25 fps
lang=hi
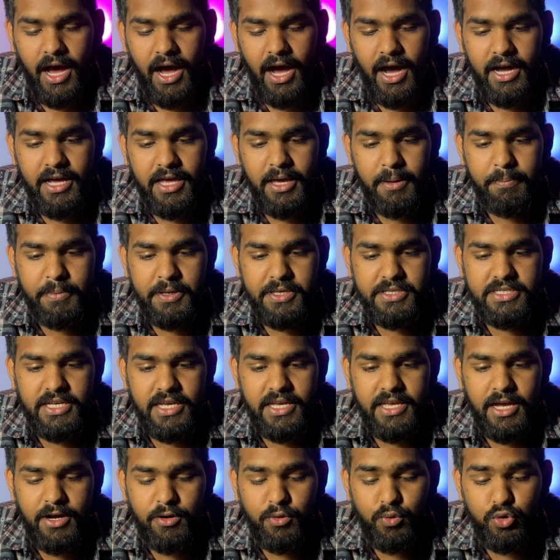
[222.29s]
आगे पीछे
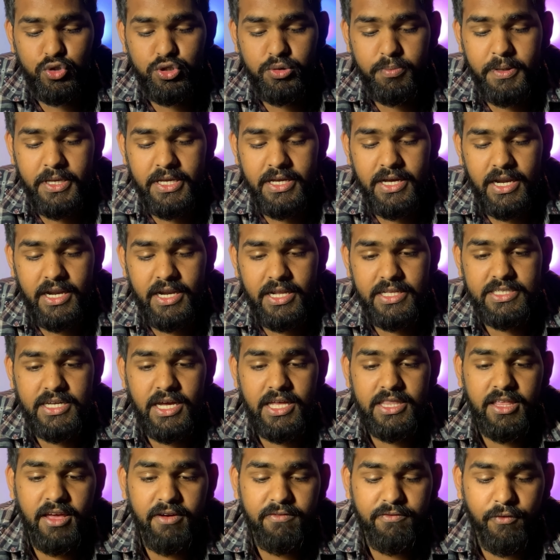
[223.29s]
या कुछ भी करना
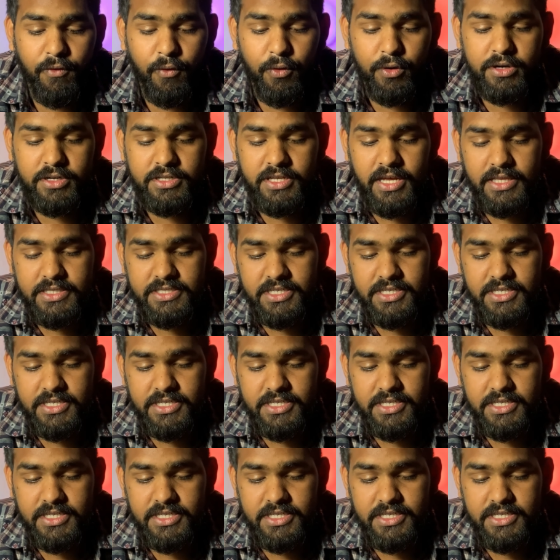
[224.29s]
चाहते हैं फोन